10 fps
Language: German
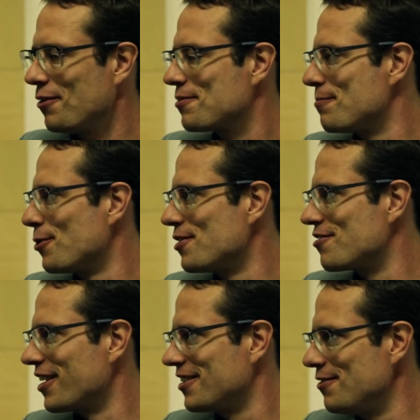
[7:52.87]
ob sie
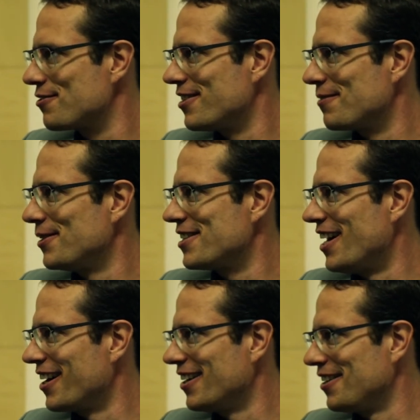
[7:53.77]
politisch aktiv sind, mit
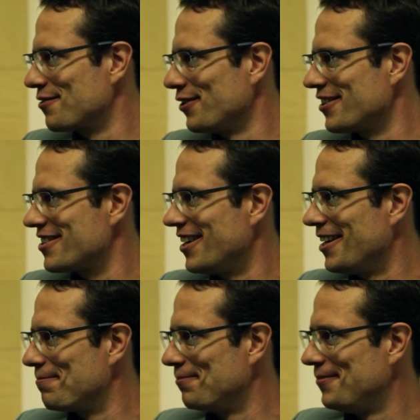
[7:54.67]
Ja geantwortet
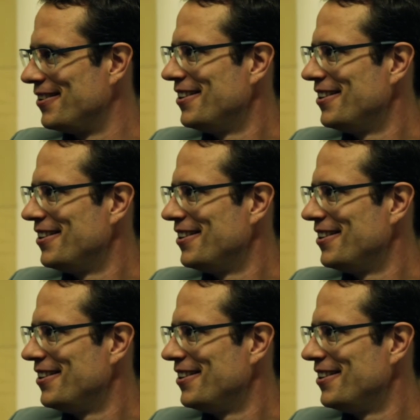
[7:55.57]
haben.